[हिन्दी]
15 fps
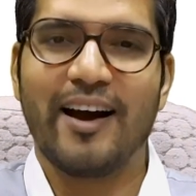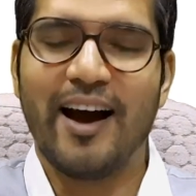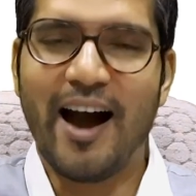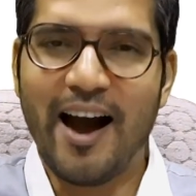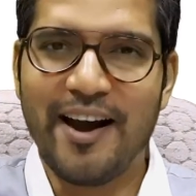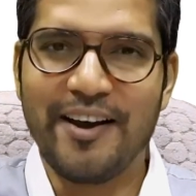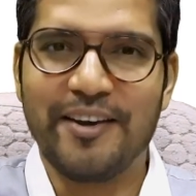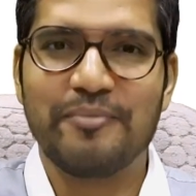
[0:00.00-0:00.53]

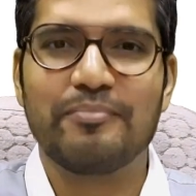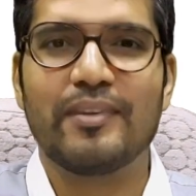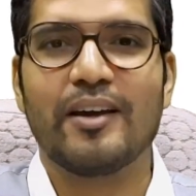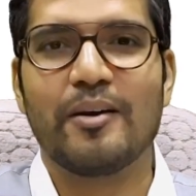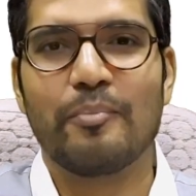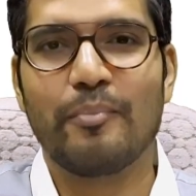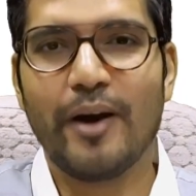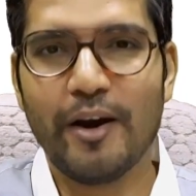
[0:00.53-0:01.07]
हाय
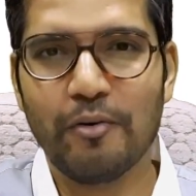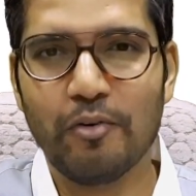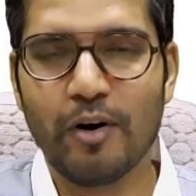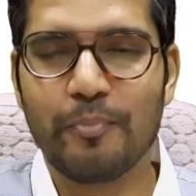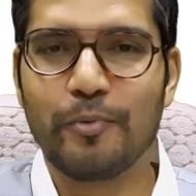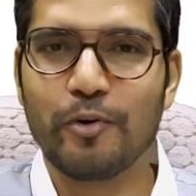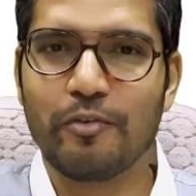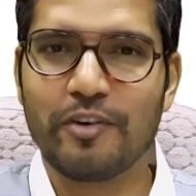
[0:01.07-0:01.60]
मैं हूं
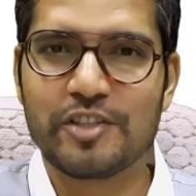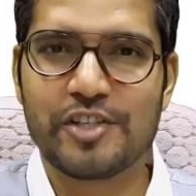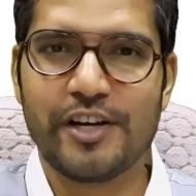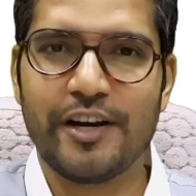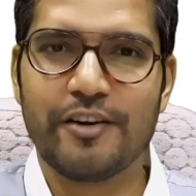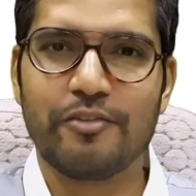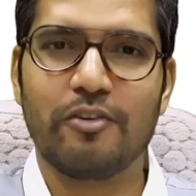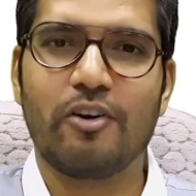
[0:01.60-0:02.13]
अपूर्व
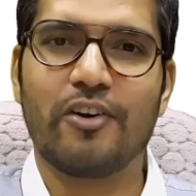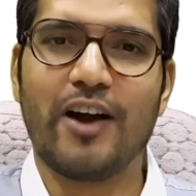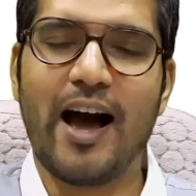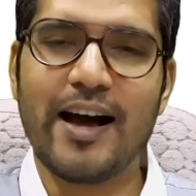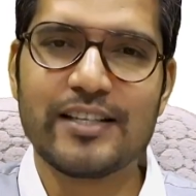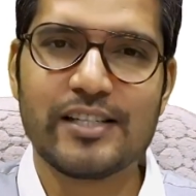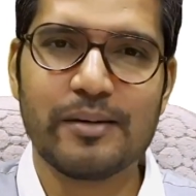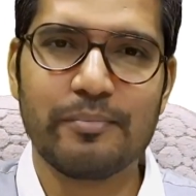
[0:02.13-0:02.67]
शेठ और
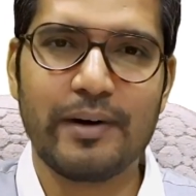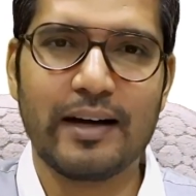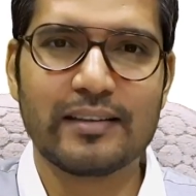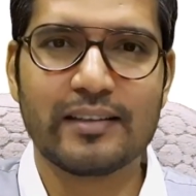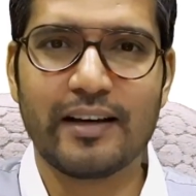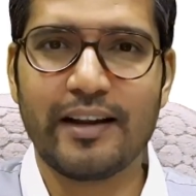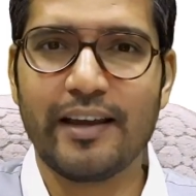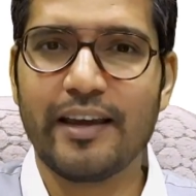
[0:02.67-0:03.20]
आज हम बात
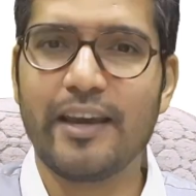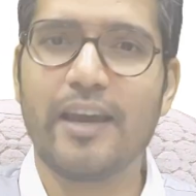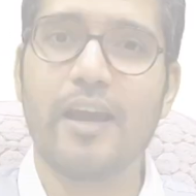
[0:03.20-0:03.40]
करेंगे